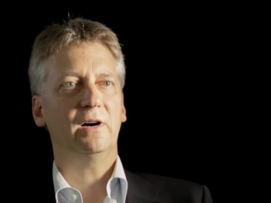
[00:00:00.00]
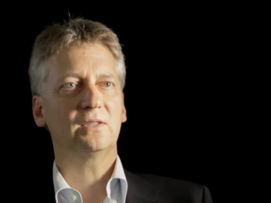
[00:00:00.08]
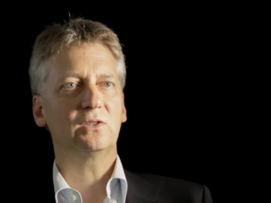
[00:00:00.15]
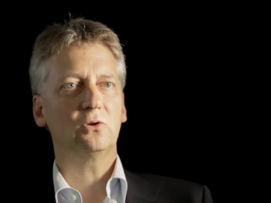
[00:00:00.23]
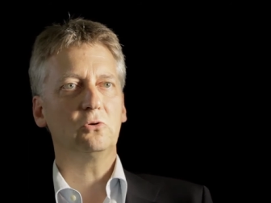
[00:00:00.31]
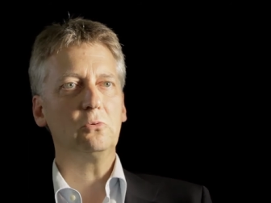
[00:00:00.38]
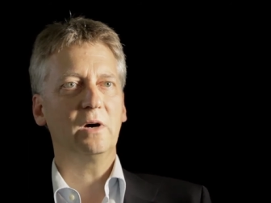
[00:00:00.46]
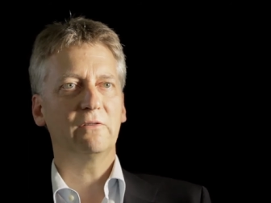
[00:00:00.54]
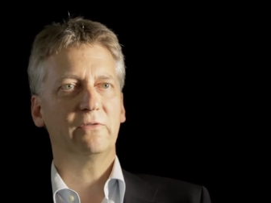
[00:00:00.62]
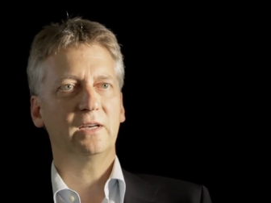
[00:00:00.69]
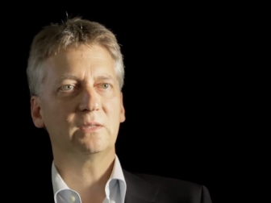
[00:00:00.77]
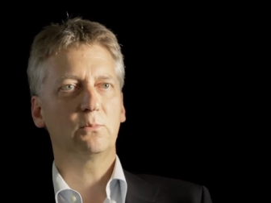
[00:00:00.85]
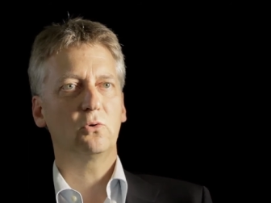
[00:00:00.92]
was über
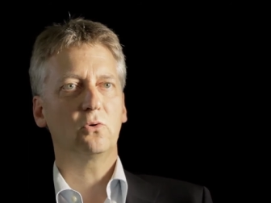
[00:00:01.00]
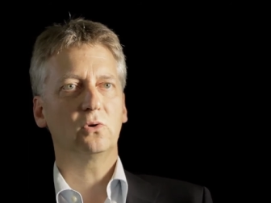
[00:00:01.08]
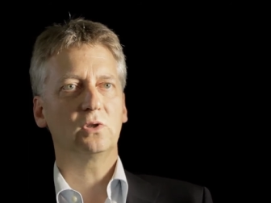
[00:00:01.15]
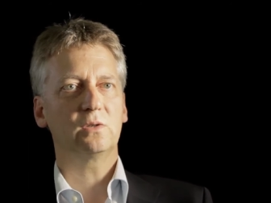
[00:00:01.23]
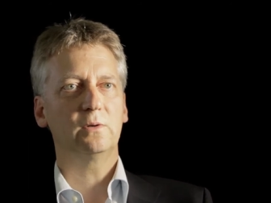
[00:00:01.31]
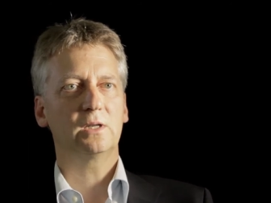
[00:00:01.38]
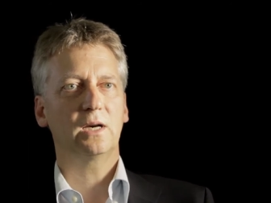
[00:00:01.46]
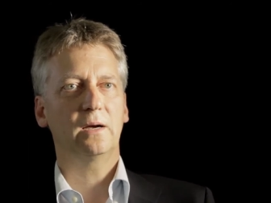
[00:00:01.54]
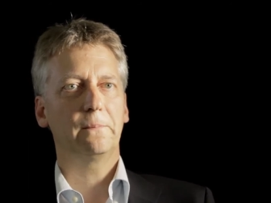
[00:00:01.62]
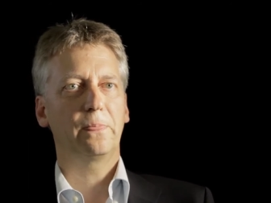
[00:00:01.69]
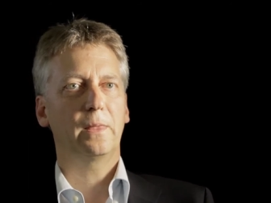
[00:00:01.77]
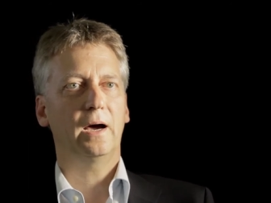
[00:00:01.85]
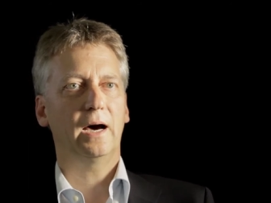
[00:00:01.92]
Facebook und
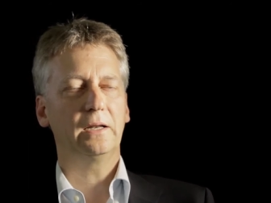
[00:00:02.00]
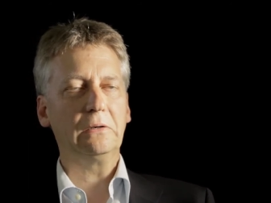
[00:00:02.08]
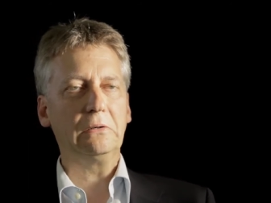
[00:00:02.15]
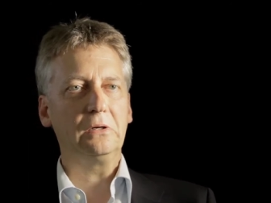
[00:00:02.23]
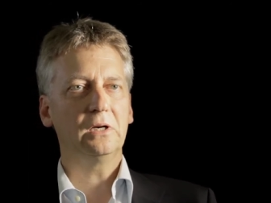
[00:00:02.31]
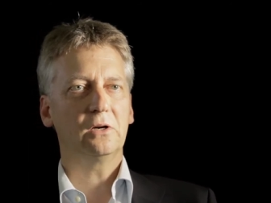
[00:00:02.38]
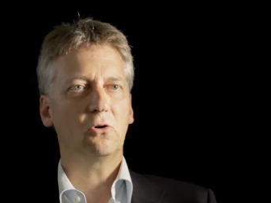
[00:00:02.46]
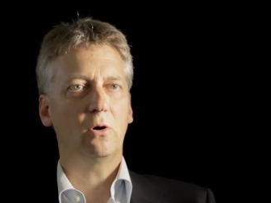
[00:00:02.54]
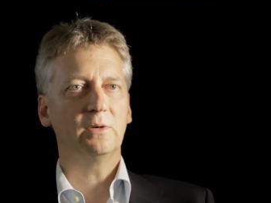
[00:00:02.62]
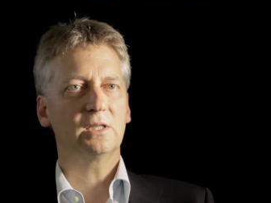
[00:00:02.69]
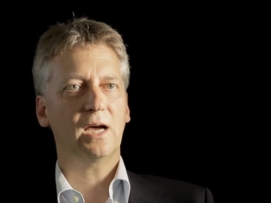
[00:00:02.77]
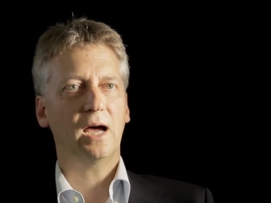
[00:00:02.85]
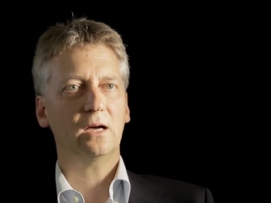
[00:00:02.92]
Twitter an
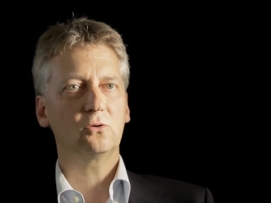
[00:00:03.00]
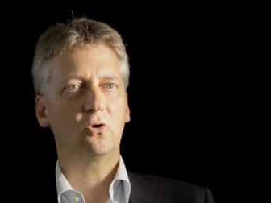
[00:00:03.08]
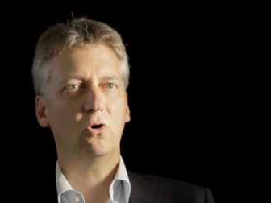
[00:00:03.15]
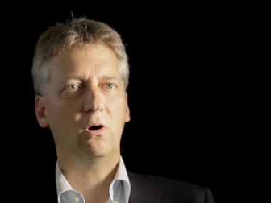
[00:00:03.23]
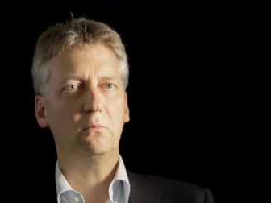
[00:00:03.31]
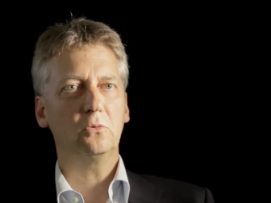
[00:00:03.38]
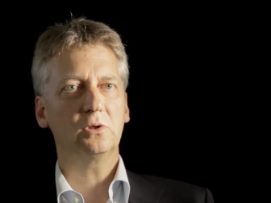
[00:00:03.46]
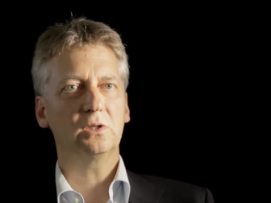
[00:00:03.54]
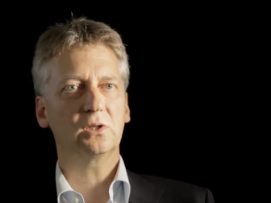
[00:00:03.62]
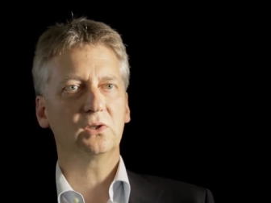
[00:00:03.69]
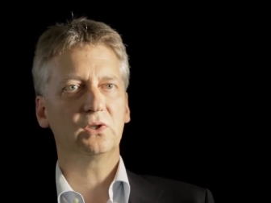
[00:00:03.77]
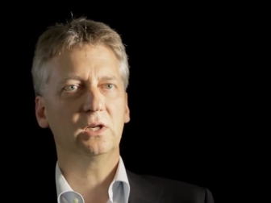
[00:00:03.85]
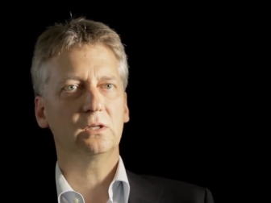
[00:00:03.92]
Kommentaren kommen und
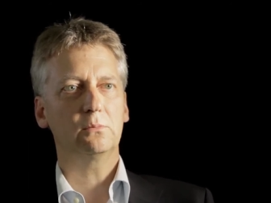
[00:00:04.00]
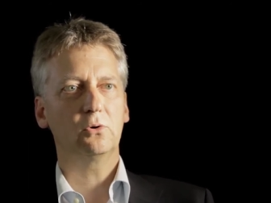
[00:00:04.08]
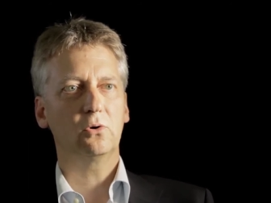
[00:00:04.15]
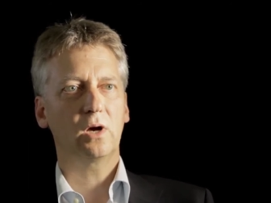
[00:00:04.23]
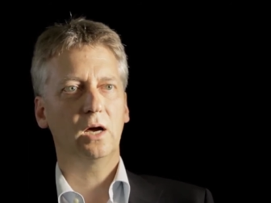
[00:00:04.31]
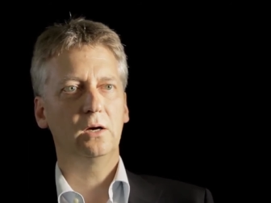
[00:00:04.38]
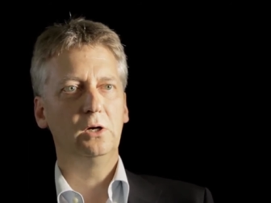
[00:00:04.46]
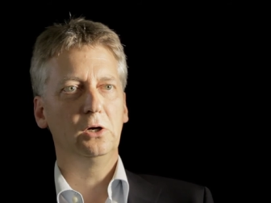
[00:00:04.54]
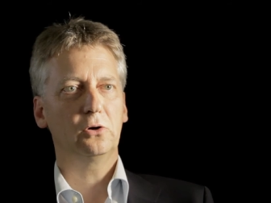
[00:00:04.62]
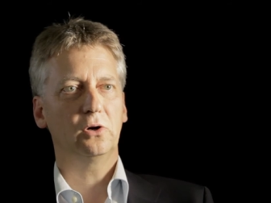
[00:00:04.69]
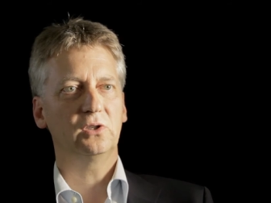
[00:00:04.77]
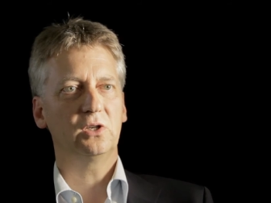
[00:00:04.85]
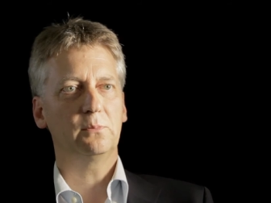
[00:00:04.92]
interessierte Bürger
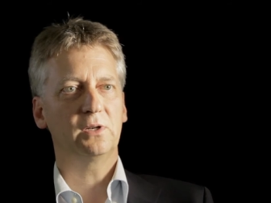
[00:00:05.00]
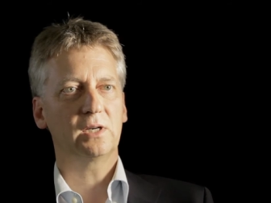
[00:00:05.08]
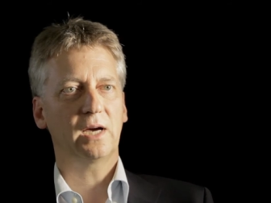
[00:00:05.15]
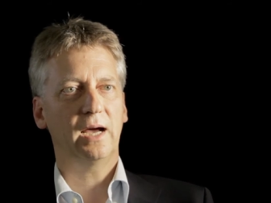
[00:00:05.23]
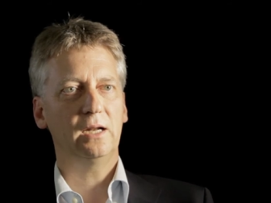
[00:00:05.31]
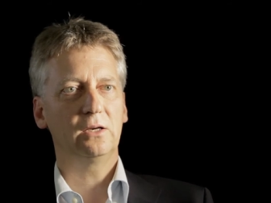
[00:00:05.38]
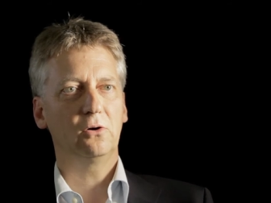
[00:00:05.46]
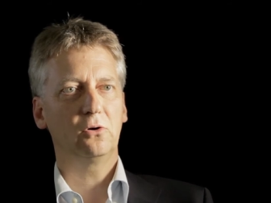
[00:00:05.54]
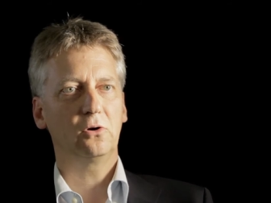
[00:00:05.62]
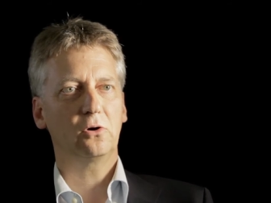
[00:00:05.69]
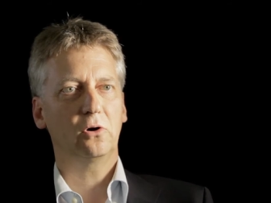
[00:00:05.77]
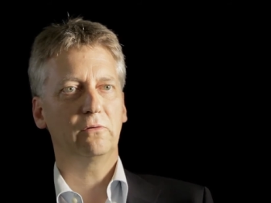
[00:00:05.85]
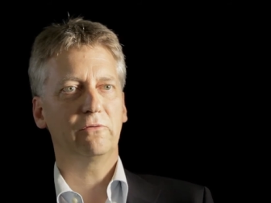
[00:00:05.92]
können sich
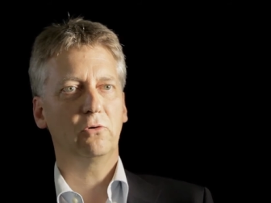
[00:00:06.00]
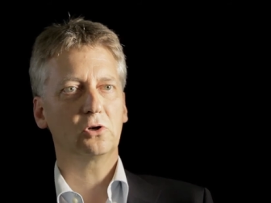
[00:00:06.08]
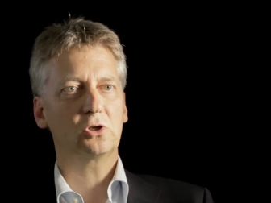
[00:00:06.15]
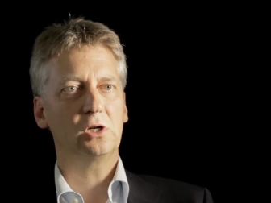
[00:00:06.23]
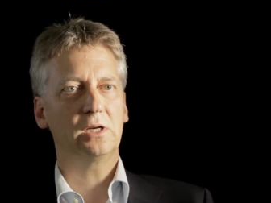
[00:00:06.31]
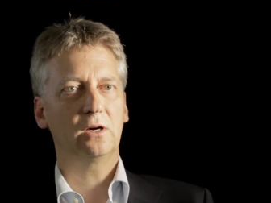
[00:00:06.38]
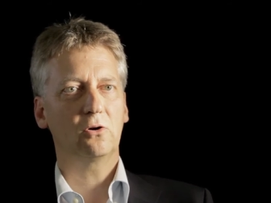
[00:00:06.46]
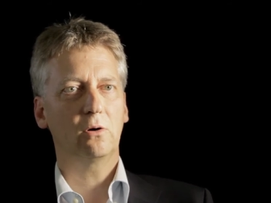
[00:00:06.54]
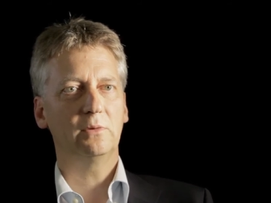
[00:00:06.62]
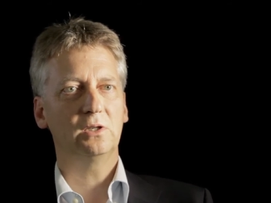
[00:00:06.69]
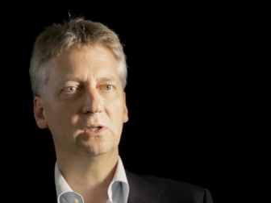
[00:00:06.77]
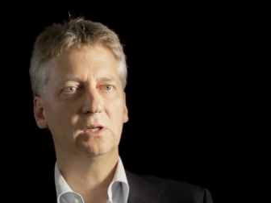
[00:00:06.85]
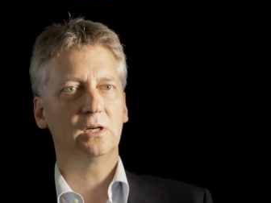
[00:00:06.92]
beteiligen, können Vorschläge
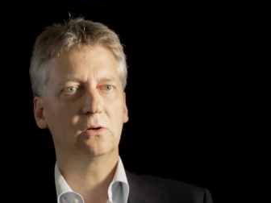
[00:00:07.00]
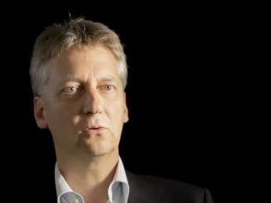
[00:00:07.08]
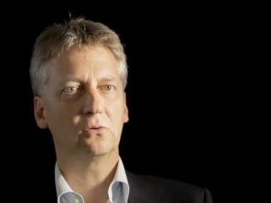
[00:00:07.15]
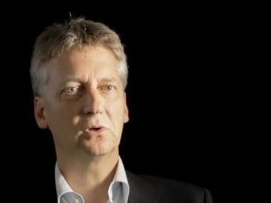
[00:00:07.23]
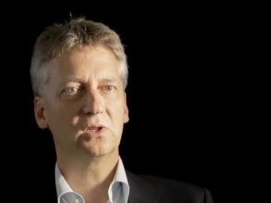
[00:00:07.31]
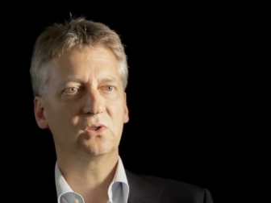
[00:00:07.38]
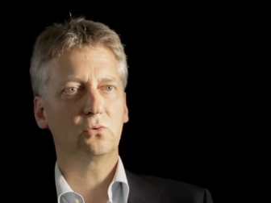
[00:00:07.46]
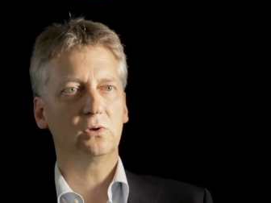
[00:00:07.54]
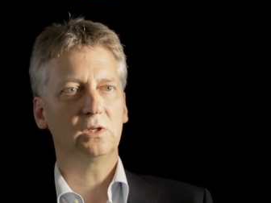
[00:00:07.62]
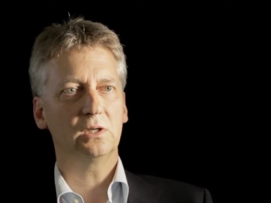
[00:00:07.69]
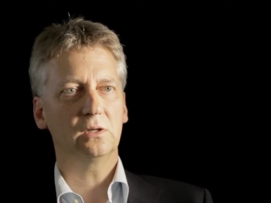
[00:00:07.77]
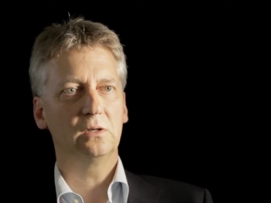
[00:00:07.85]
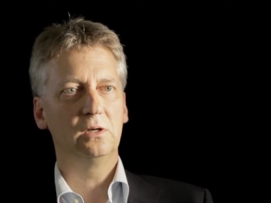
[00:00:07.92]
kommentieren und
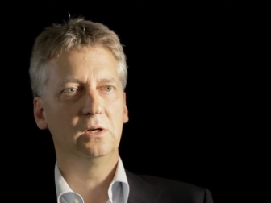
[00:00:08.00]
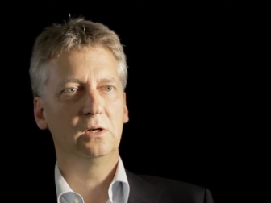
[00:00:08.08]
diskutieren.